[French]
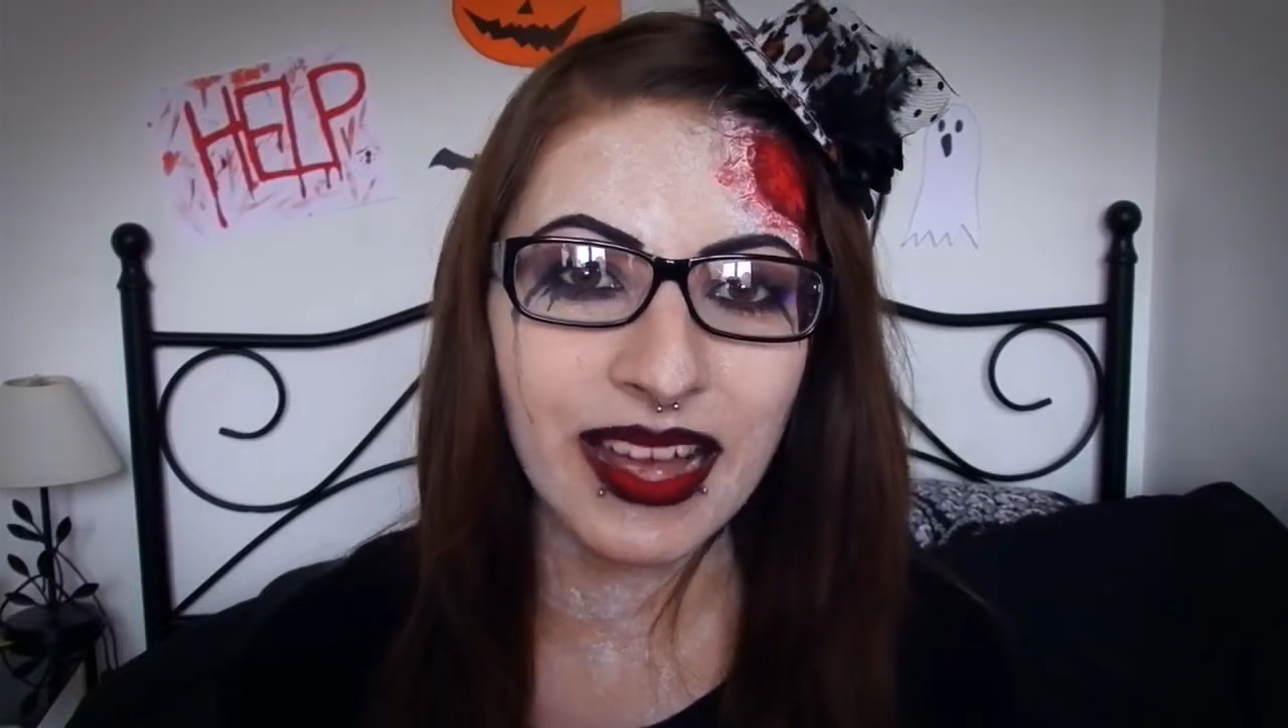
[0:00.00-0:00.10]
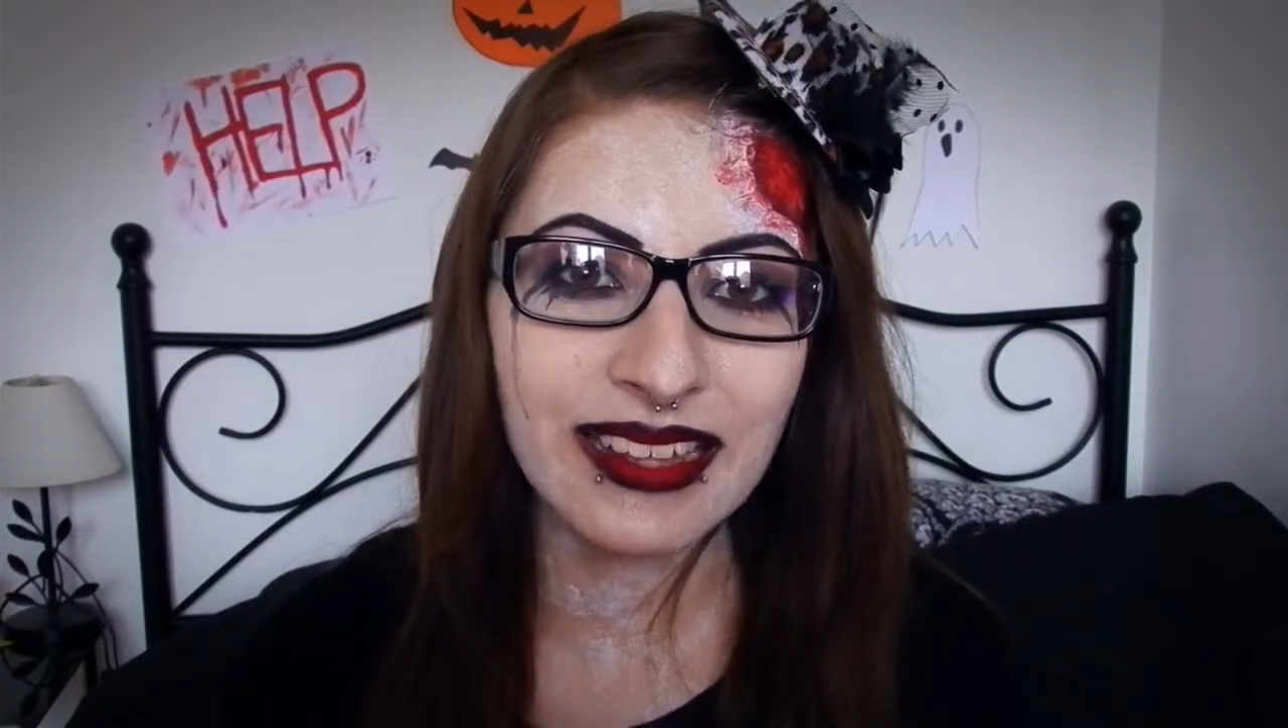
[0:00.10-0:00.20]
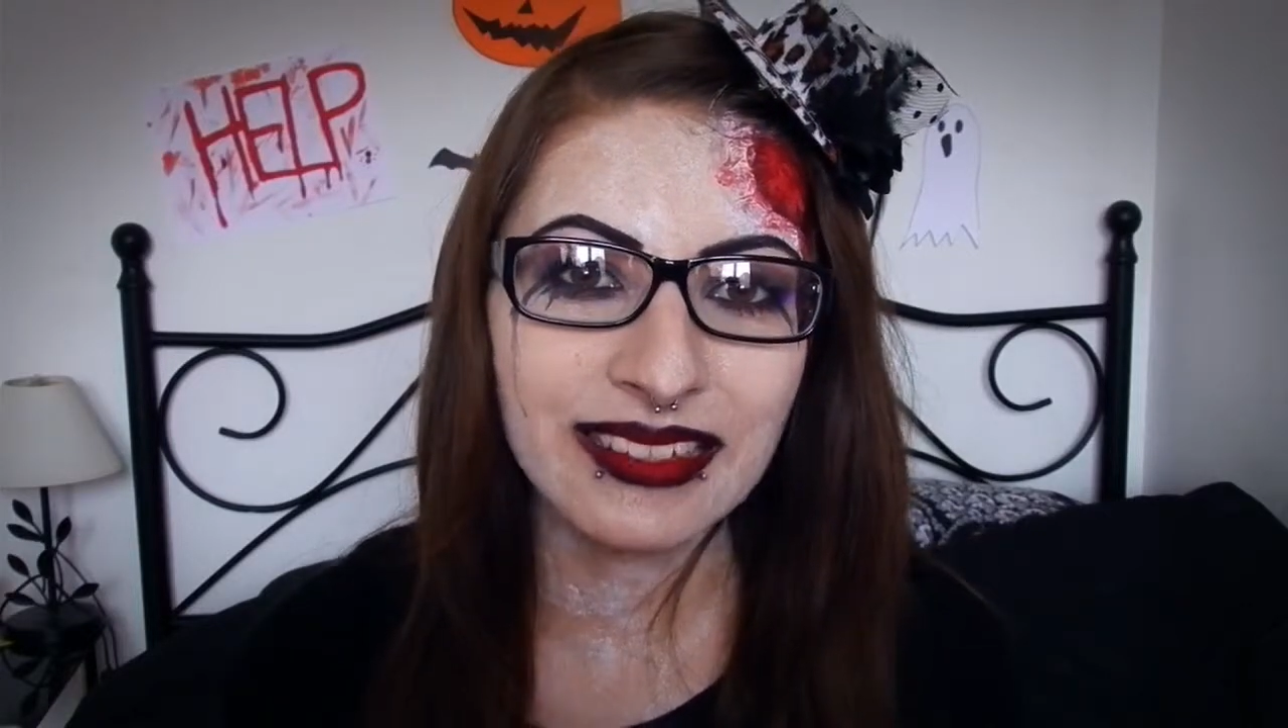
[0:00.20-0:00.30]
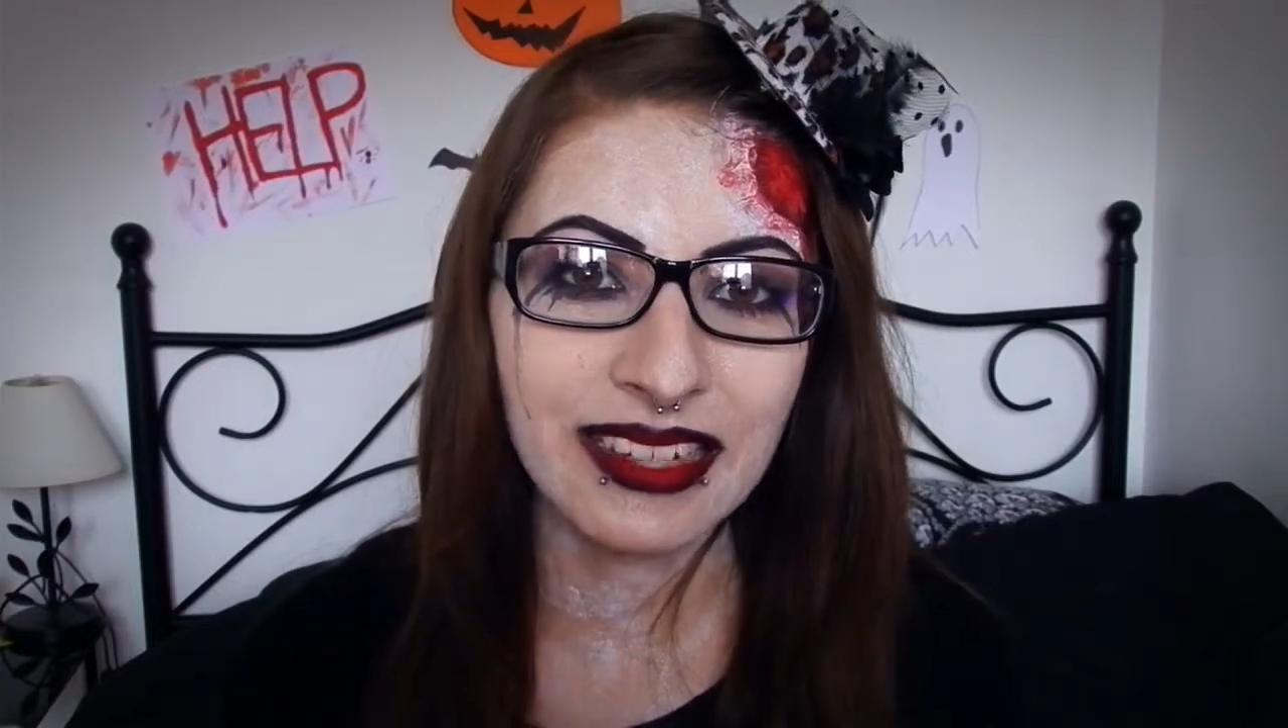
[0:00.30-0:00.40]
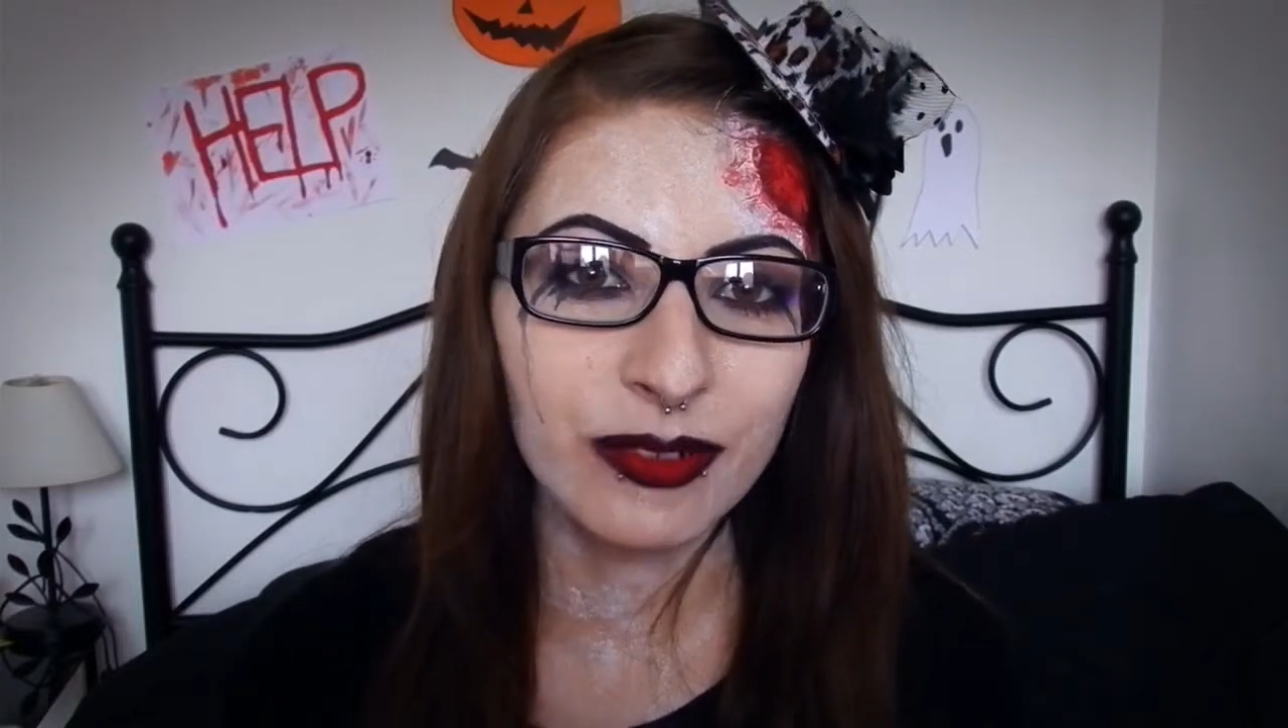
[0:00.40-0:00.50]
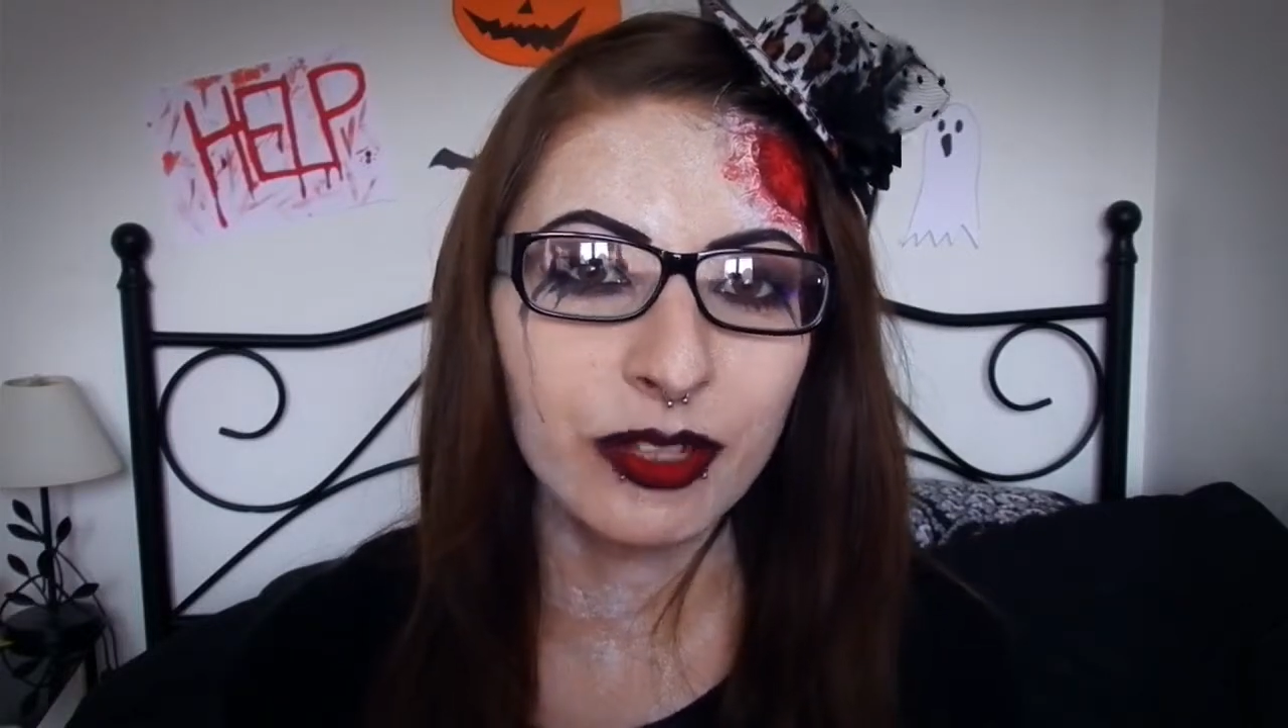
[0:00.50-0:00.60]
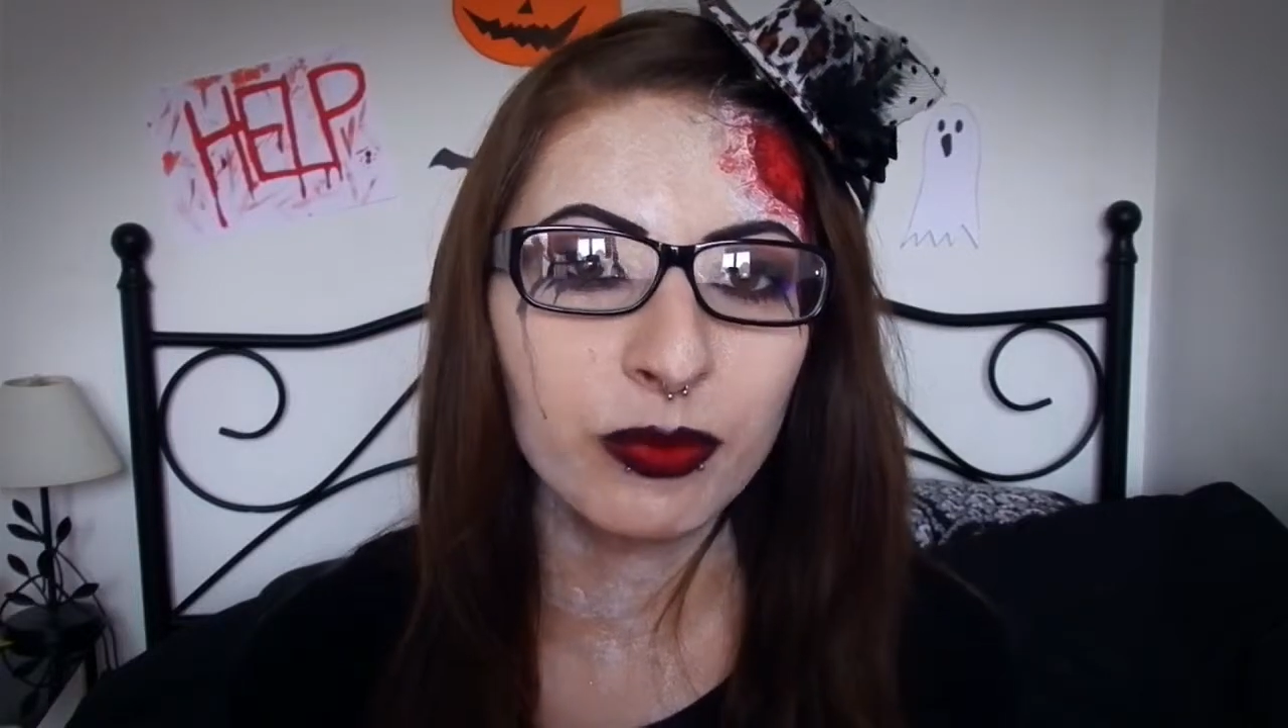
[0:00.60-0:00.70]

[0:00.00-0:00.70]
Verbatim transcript: assez élevé